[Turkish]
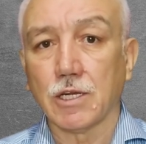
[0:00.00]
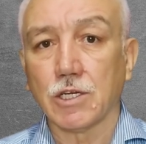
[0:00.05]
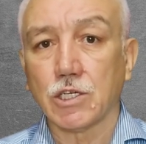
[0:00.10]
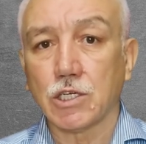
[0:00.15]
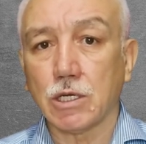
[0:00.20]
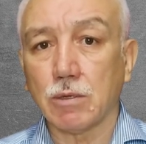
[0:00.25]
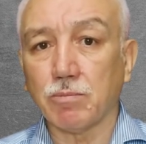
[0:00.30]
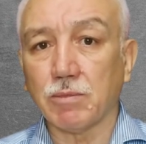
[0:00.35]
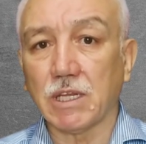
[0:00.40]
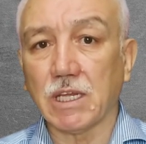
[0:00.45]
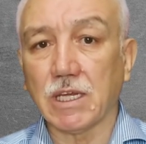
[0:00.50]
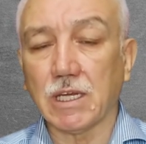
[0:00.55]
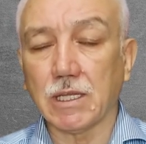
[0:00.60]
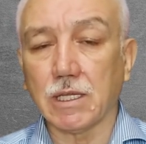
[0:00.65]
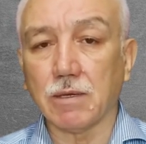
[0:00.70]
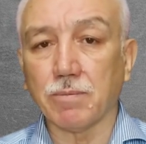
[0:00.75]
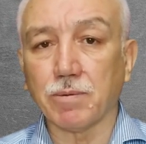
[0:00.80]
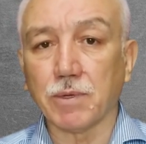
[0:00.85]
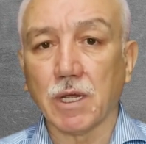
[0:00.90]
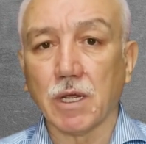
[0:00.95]
Şimdi
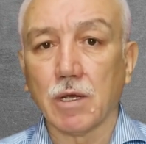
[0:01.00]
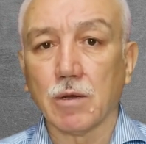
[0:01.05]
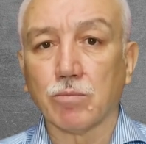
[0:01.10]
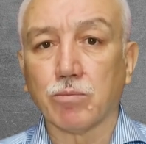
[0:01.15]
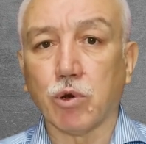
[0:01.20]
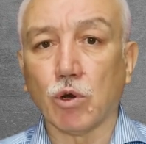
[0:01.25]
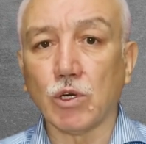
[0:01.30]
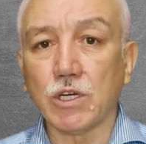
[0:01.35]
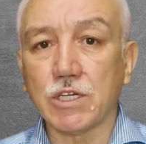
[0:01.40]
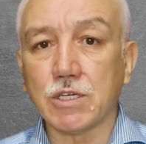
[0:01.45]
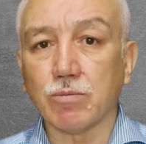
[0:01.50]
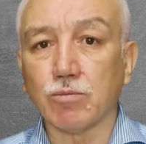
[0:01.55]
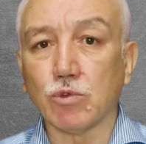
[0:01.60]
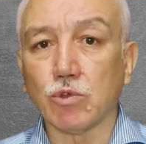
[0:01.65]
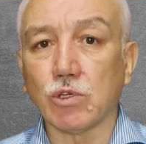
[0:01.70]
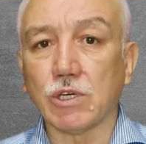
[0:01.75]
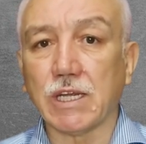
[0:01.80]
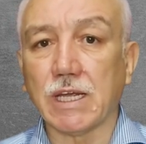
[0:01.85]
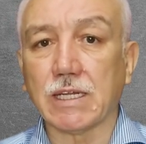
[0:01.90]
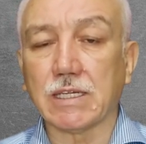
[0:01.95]
gidip polis
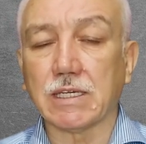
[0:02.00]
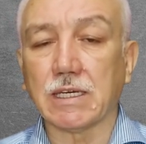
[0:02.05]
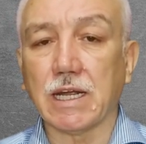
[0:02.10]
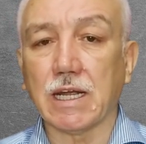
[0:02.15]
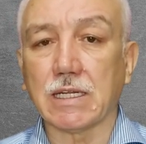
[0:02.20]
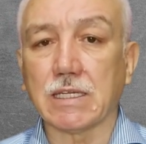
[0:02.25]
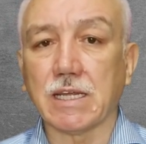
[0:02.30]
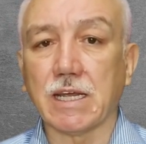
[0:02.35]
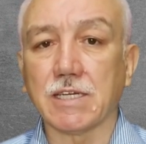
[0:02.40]
müdüriyetine